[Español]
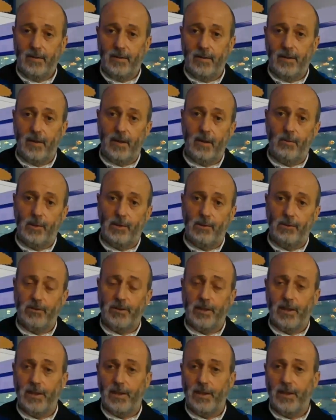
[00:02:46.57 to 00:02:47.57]
de que cuando
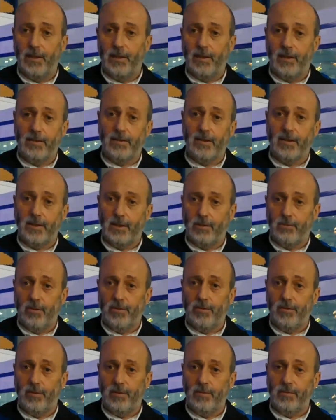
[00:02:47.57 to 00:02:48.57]
salieras de esa
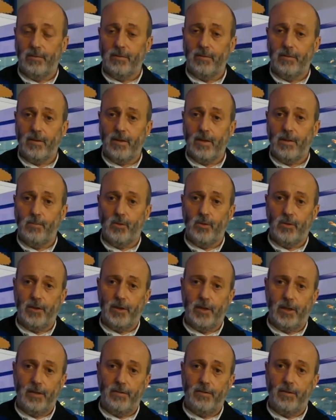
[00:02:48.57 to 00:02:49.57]
situación, que por
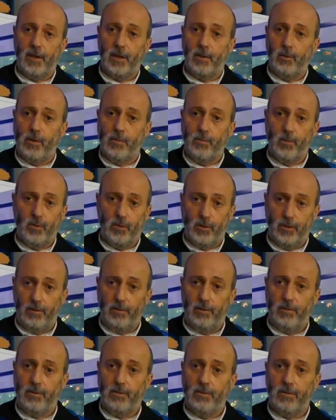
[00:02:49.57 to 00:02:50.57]
desgracia no ha
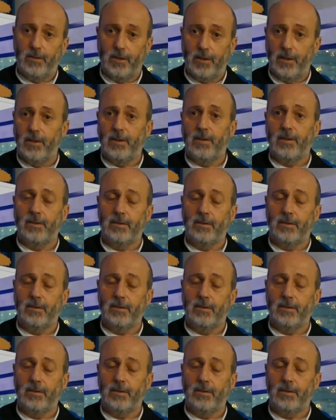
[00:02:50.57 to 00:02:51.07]
podido ser,